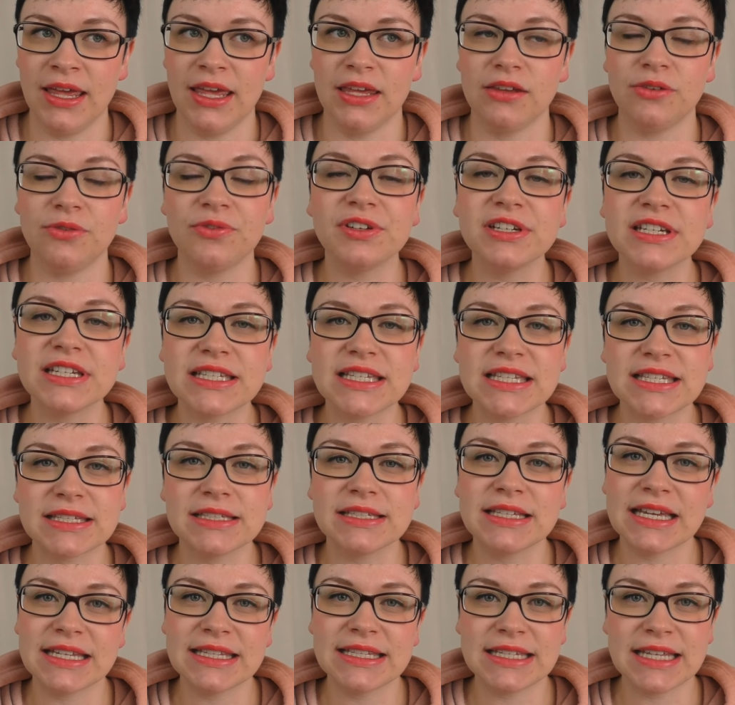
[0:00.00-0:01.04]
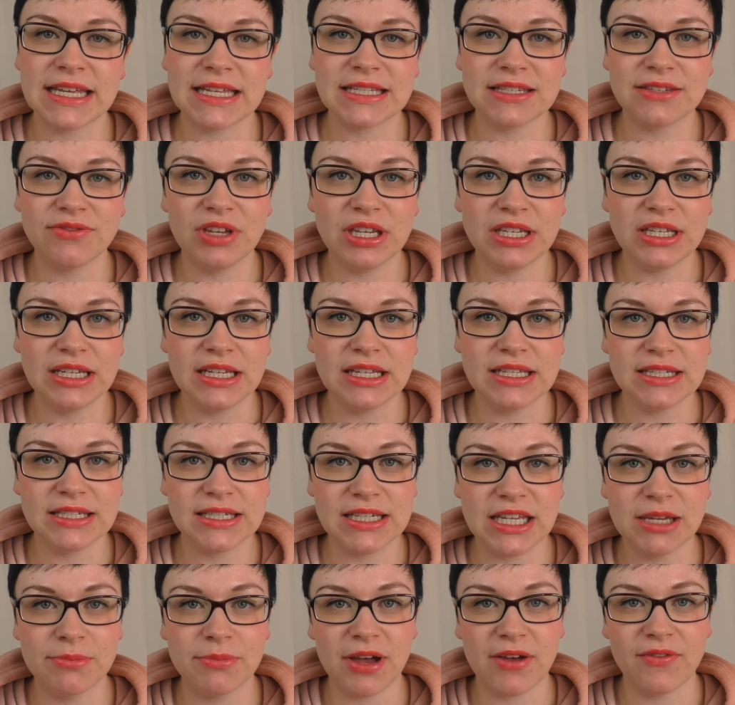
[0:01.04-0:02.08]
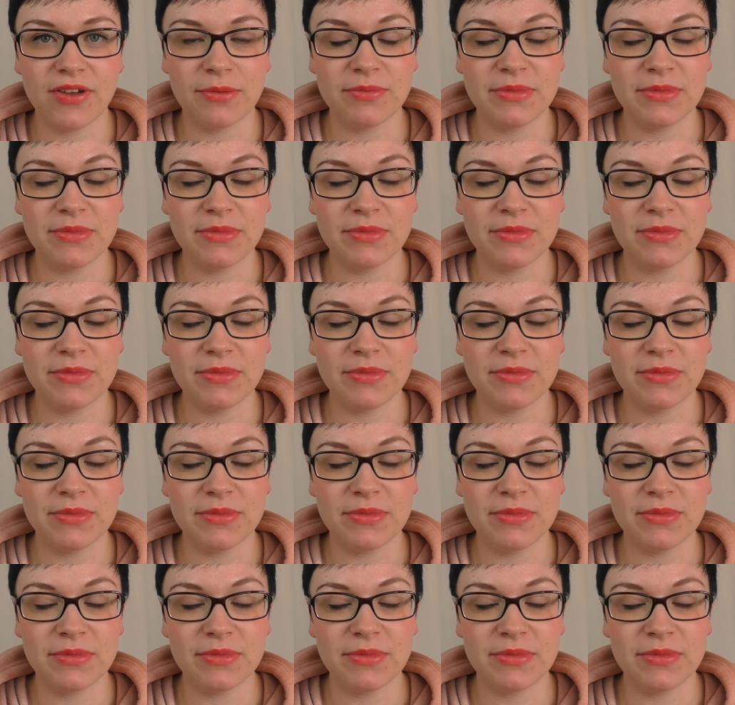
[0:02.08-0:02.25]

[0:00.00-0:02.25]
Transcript: Ich finde, das ist ein ganz, ganz wichtiges Thema,